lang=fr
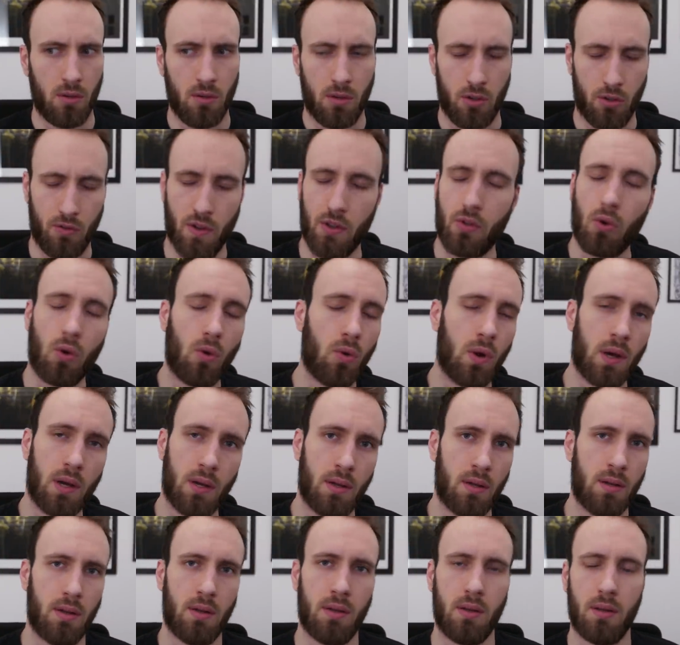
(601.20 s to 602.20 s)
Je vais trop loin.
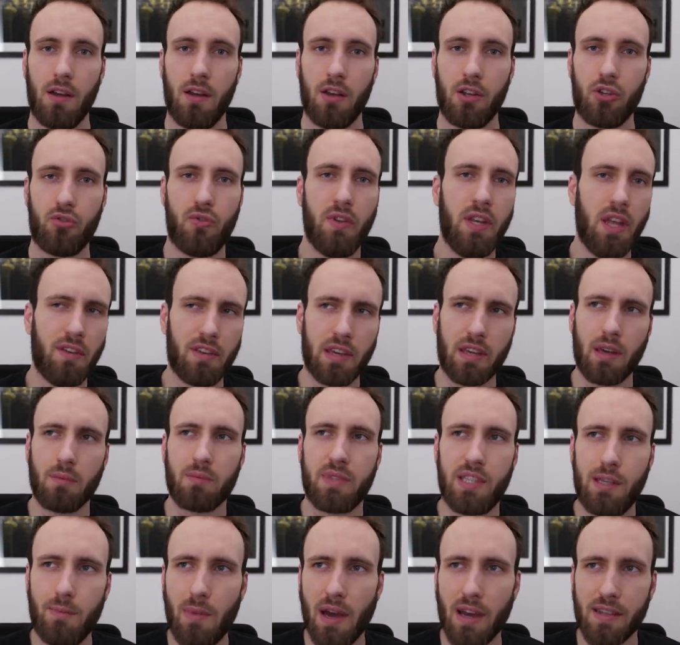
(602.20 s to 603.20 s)
Je finis avec un
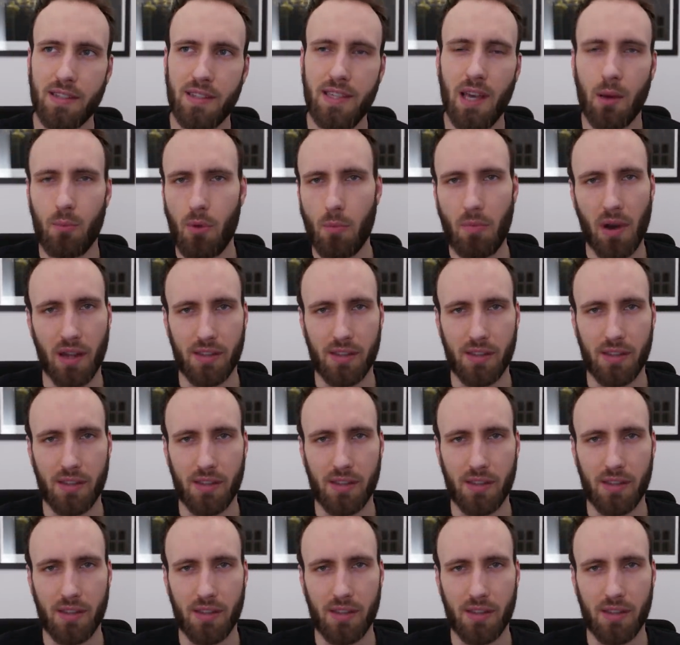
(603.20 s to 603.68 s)
petit merci un peu